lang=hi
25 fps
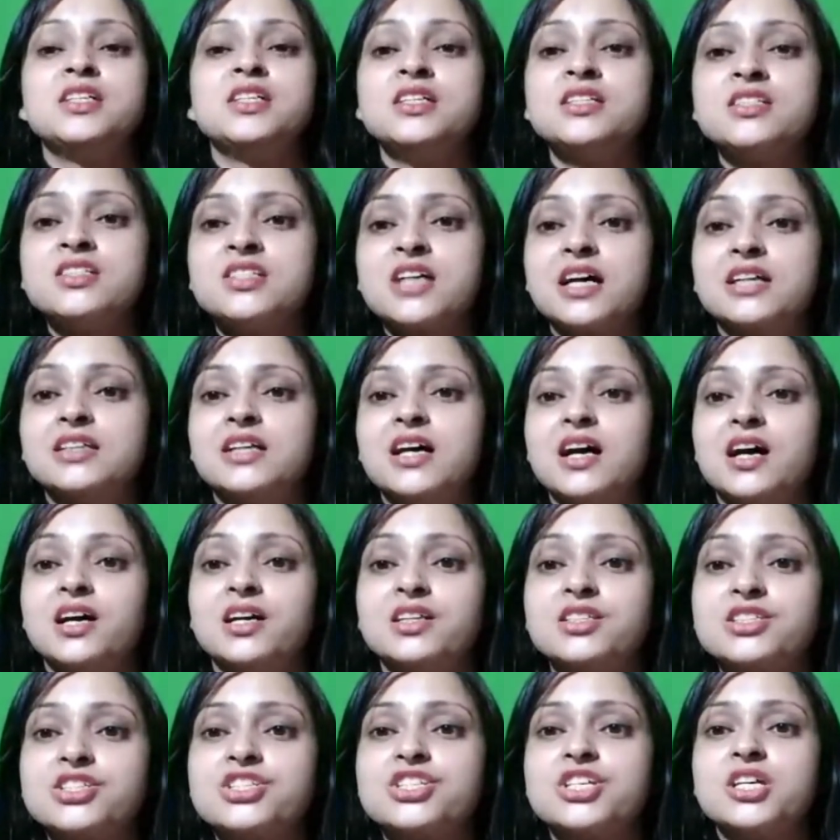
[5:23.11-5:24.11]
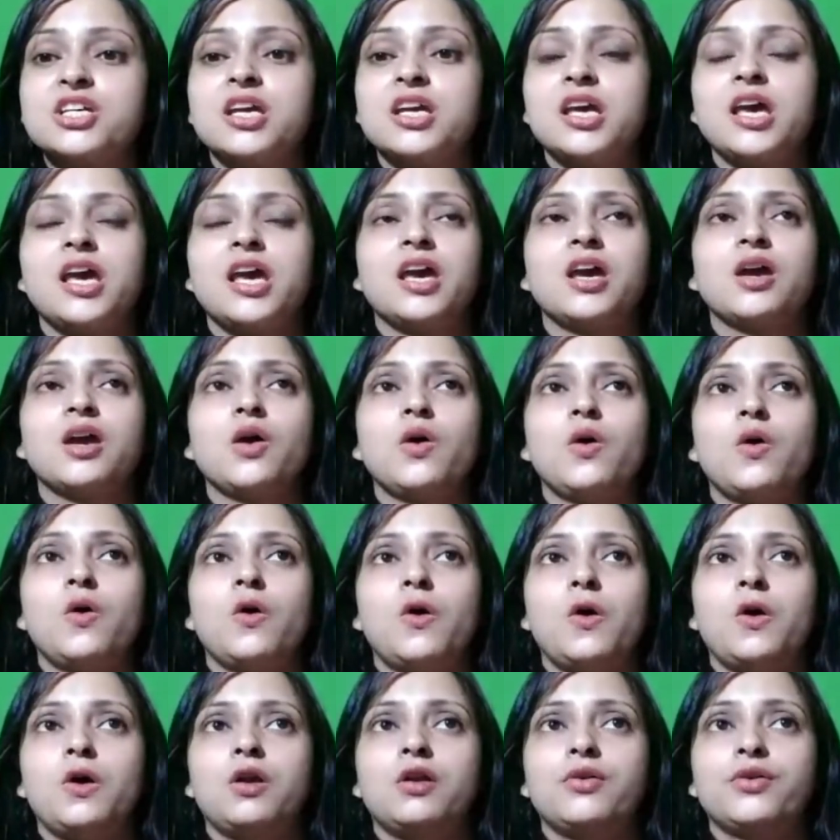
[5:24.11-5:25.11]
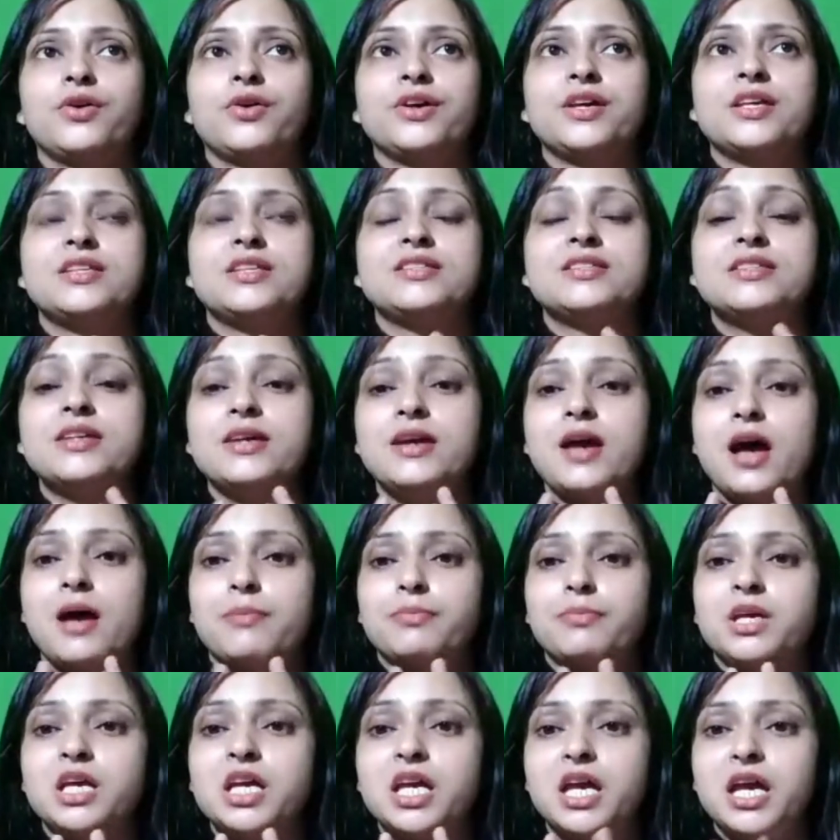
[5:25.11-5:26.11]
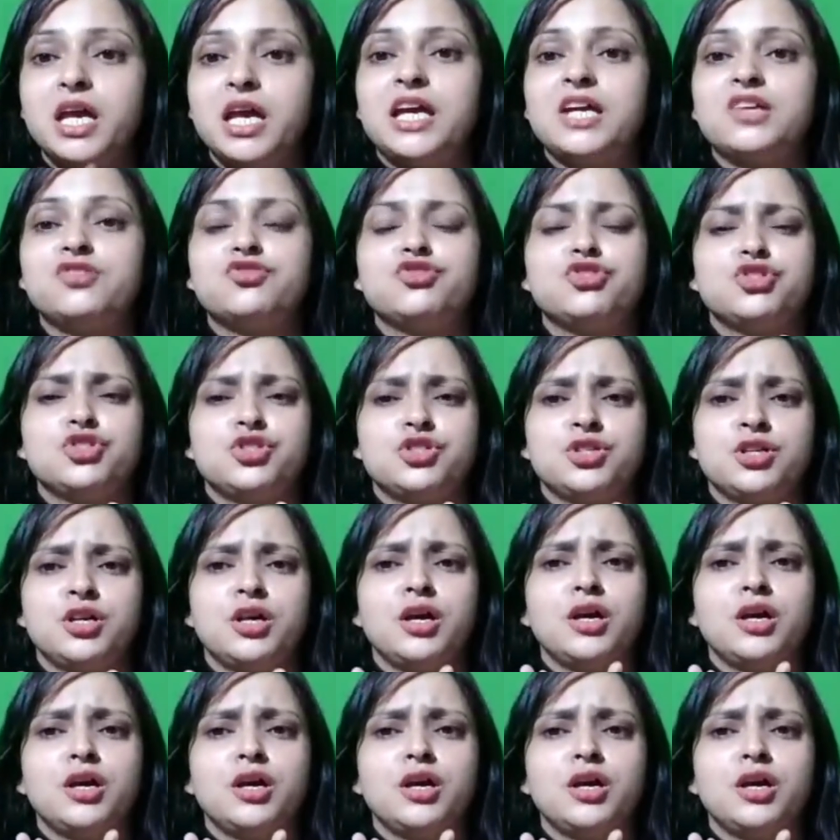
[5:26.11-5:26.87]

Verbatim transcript: ही ज़्यादा अच्छी है और इससे आपकी एज